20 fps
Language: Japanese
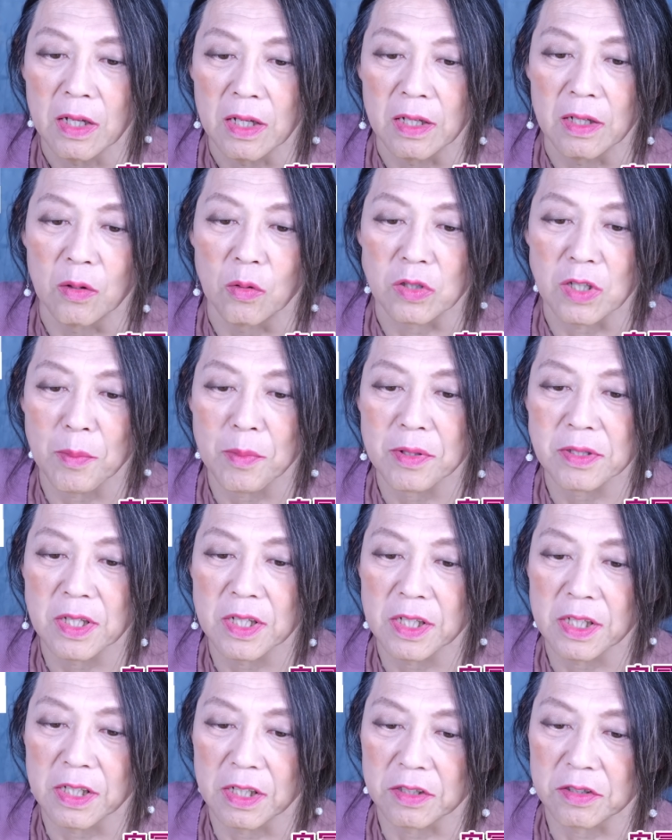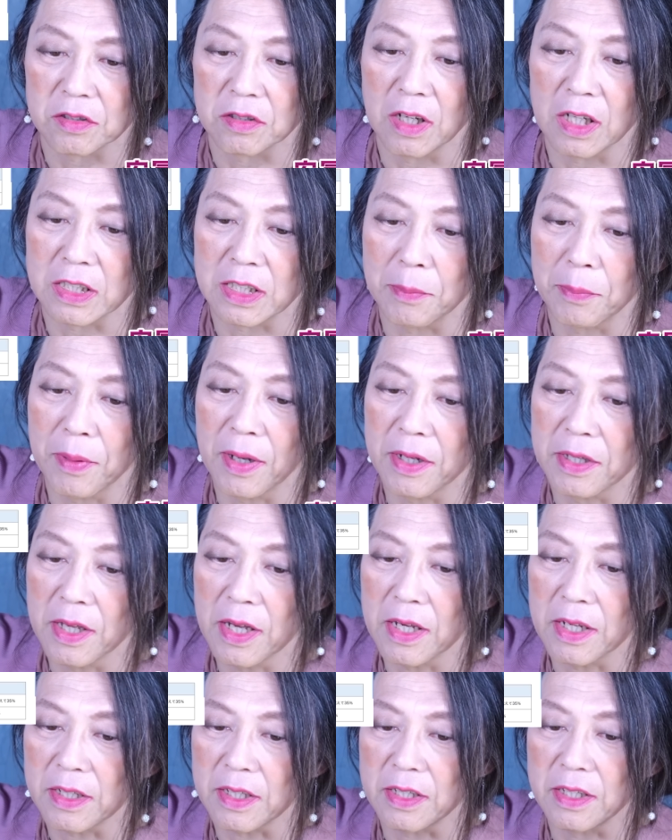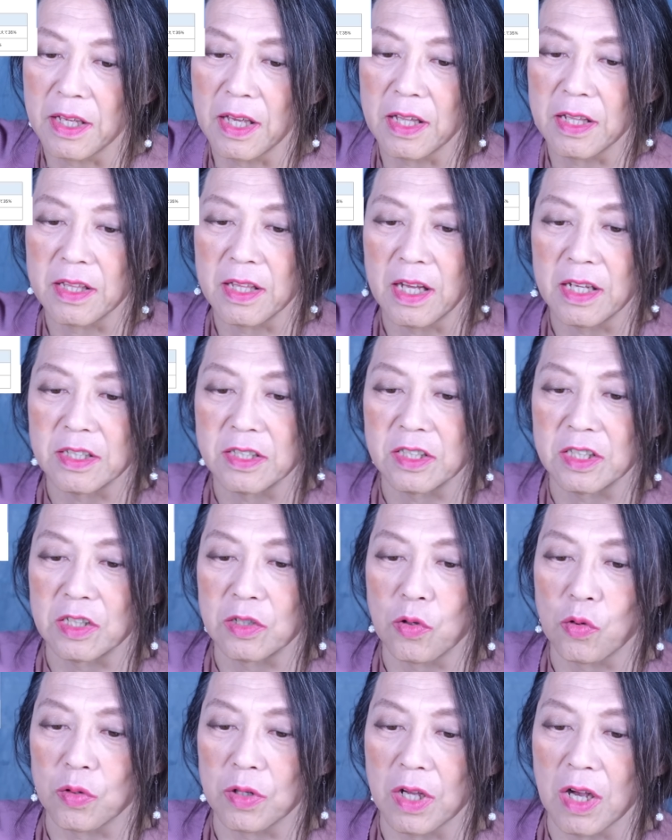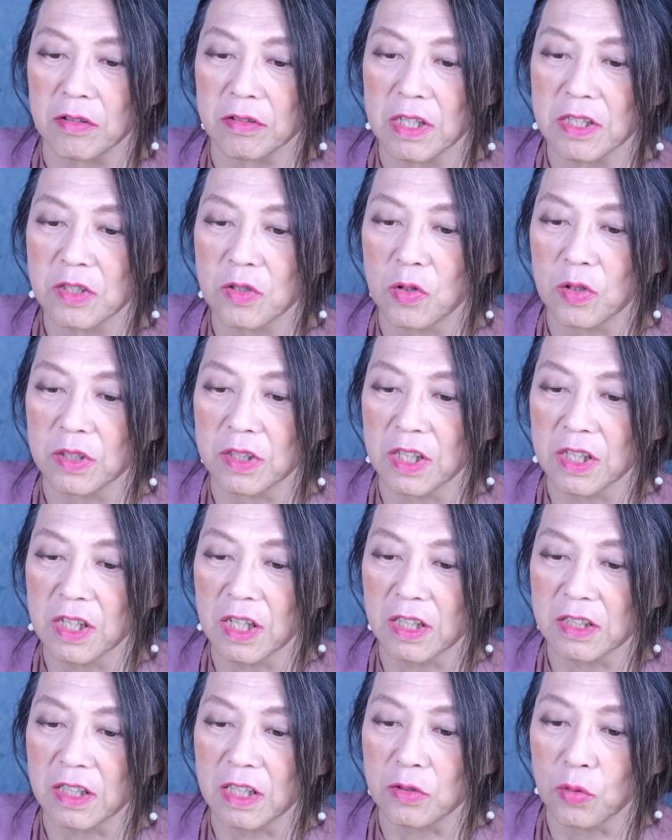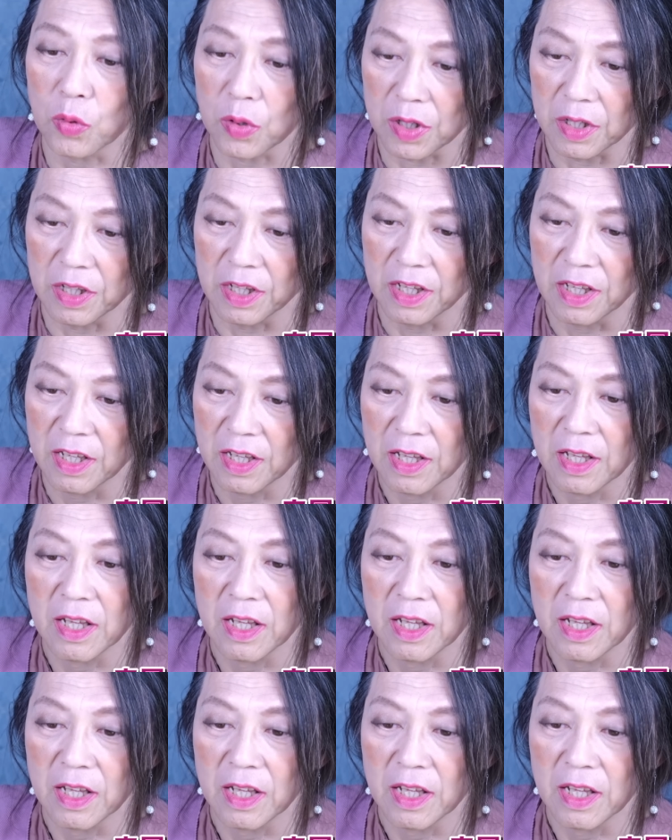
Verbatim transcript: えー、納める税金が少なかった場合や期限内申告に確定申告ができなかった時に